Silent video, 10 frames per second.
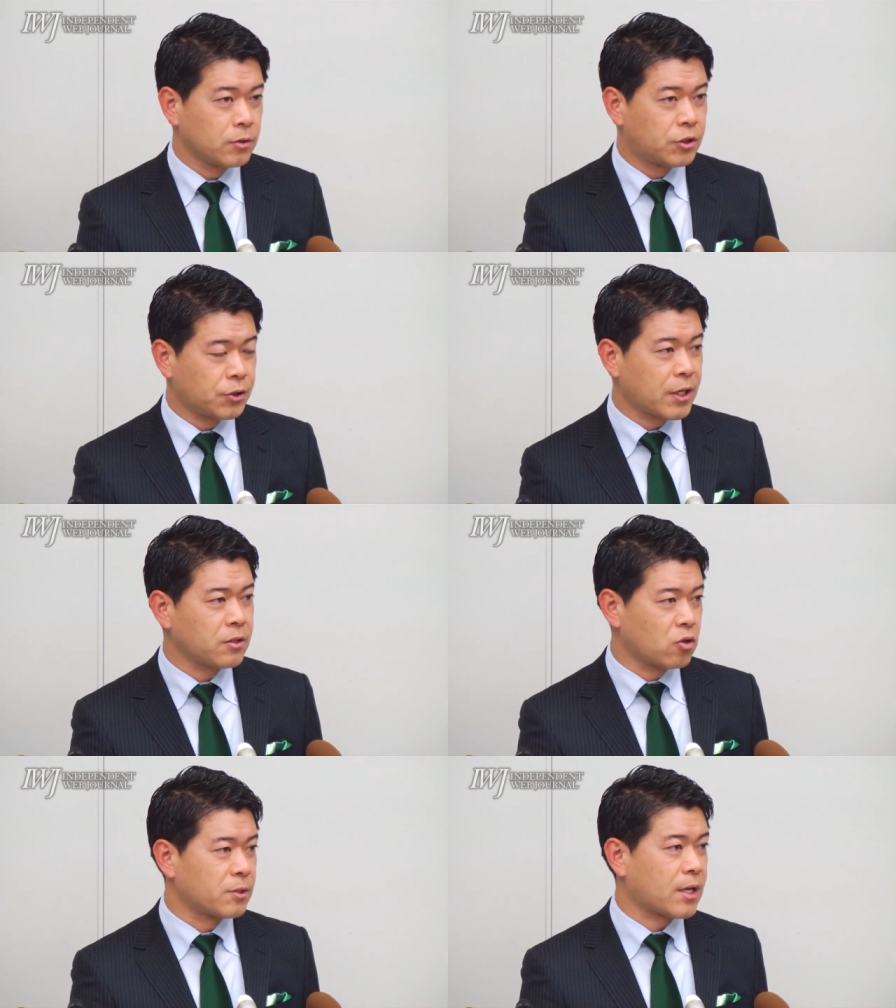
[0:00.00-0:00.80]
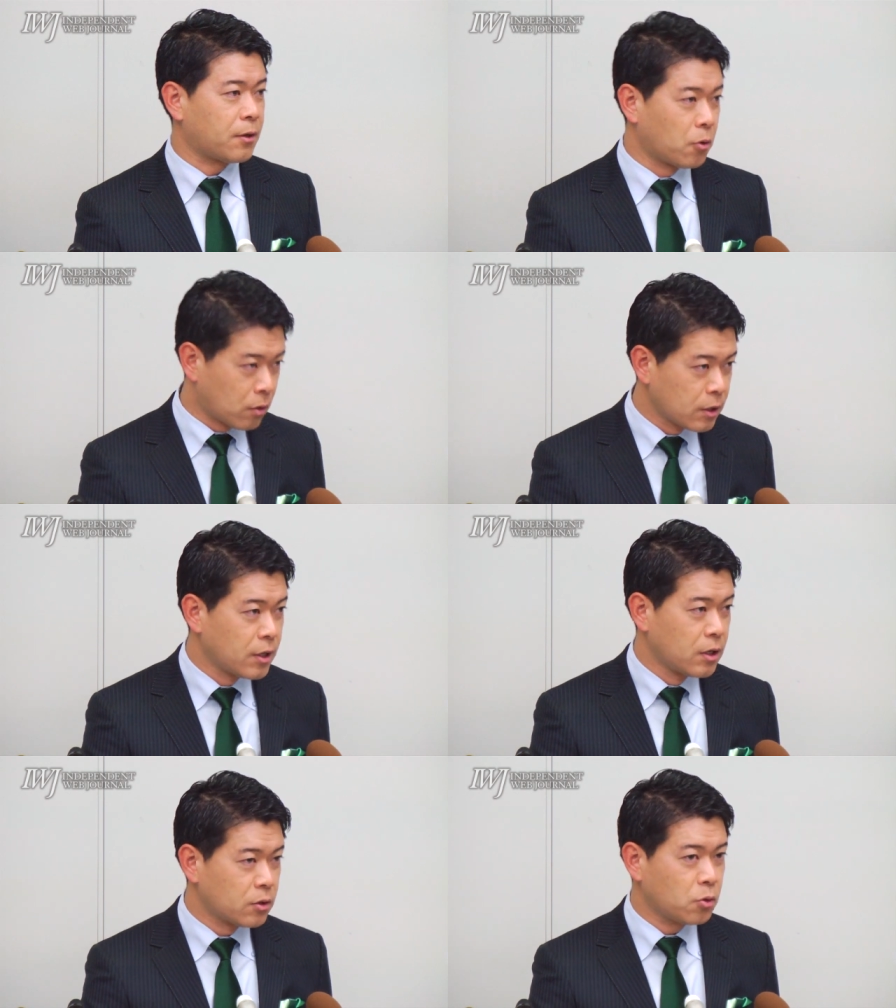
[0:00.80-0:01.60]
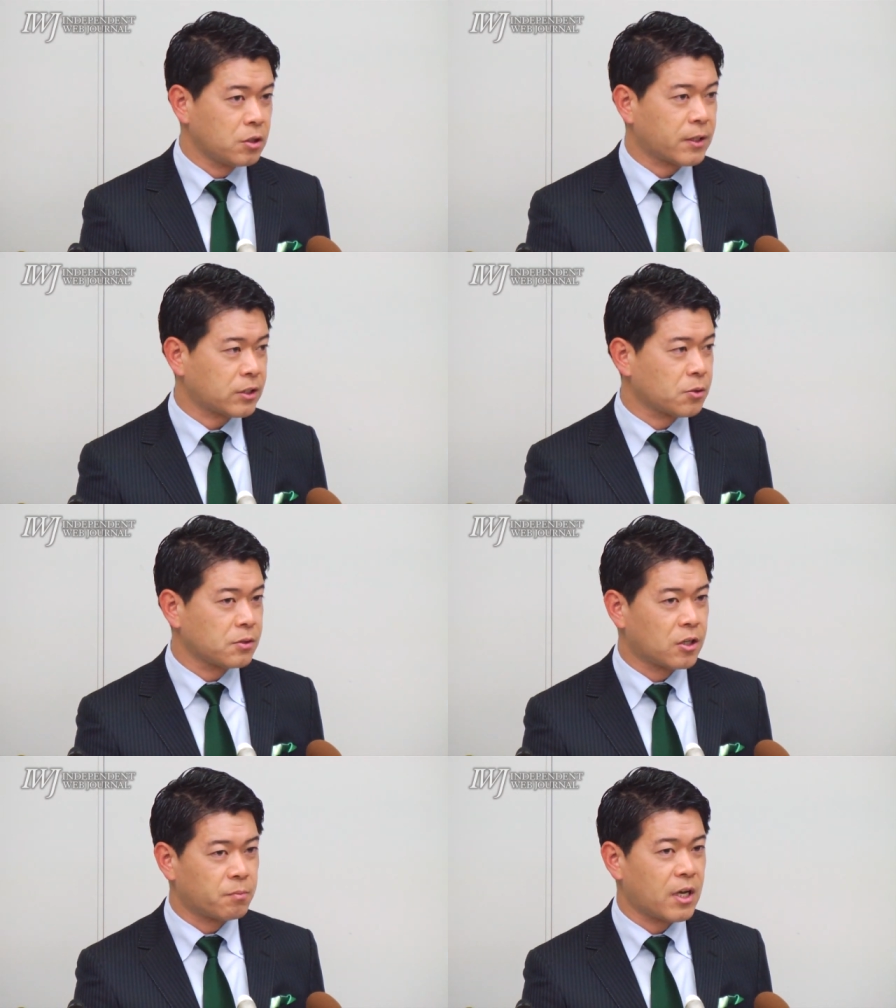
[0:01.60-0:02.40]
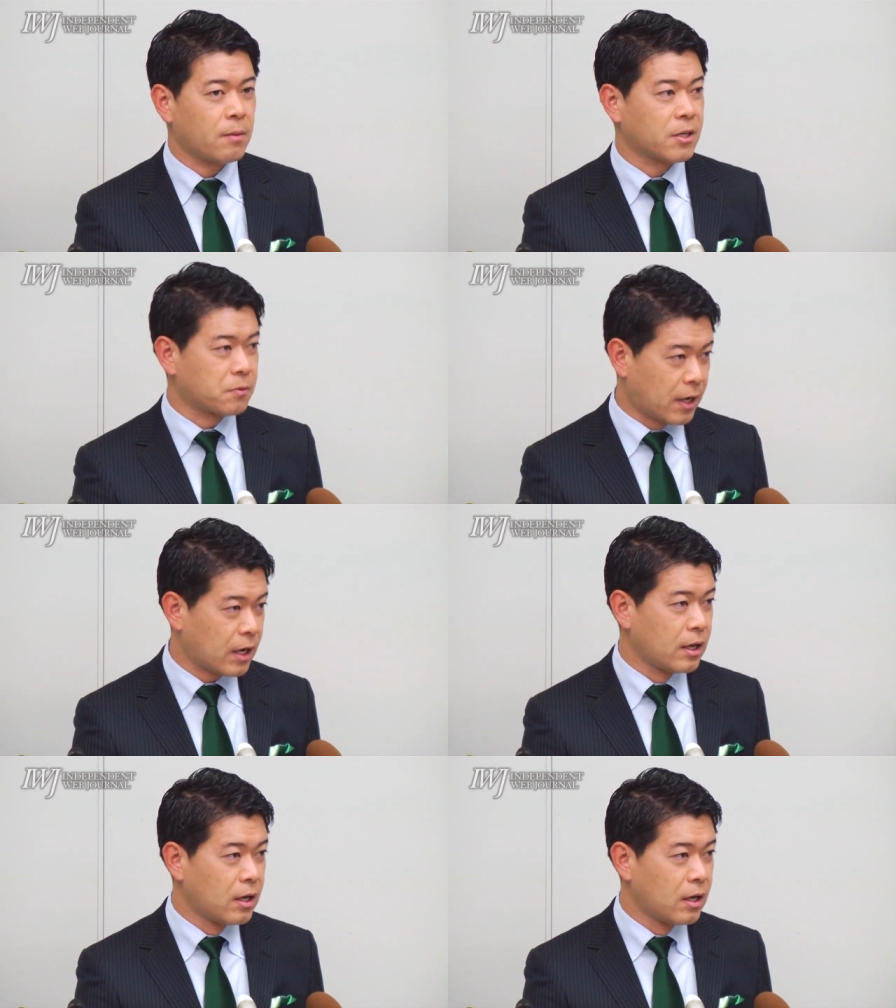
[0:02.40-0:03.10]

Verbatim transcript: 住環境も最高特に私の住んでる美浜区は